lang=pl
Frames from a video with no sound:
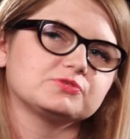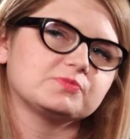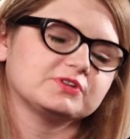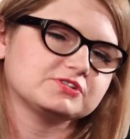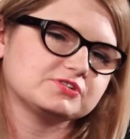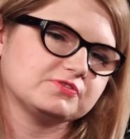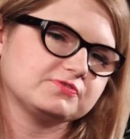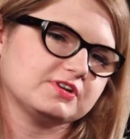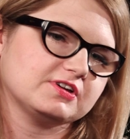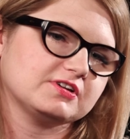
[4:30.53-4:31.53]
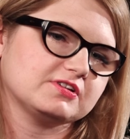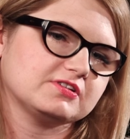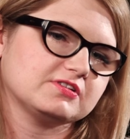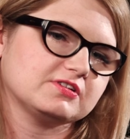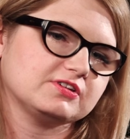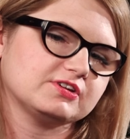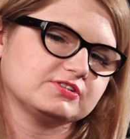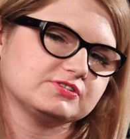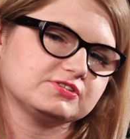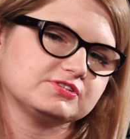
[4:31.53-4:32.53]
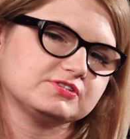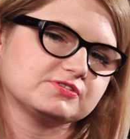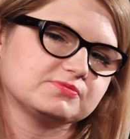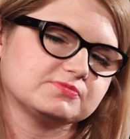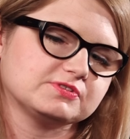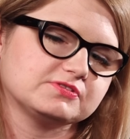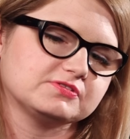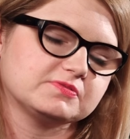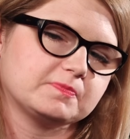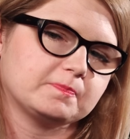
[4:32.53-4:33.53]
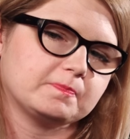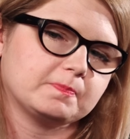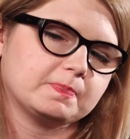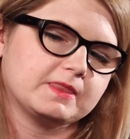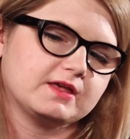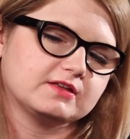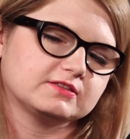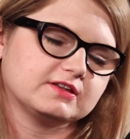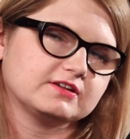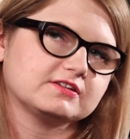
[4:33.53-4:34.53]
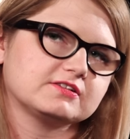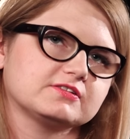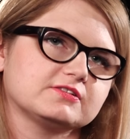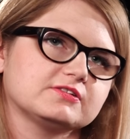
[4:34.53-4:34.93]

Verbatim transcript: tour menadżerowie e, i artyści są e, tak,